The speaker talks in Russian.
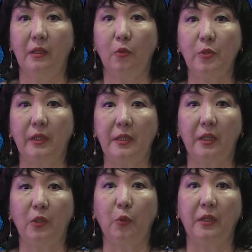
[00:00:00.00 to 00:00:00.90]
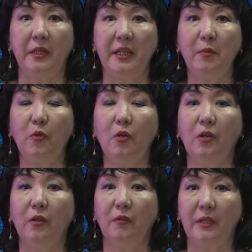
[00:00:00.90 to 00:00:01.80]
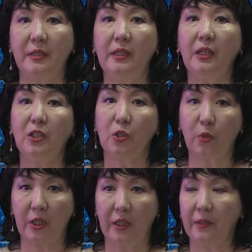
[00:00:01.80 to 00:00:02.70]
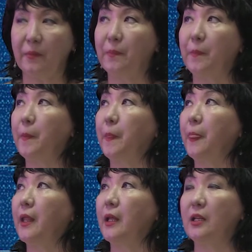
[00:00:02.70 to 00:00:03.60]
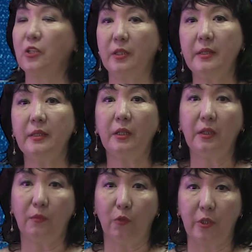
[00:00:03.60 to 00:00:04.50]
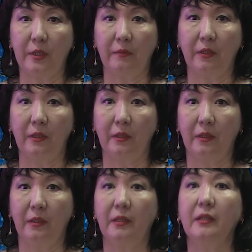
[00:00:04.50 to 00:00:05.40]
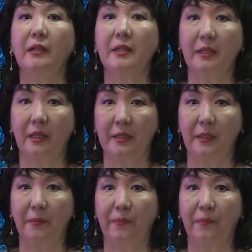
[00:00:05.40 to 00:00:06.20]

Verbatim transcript: русской литературы на тему Василий Шукшин «Жизнь и творчество. Рассказы».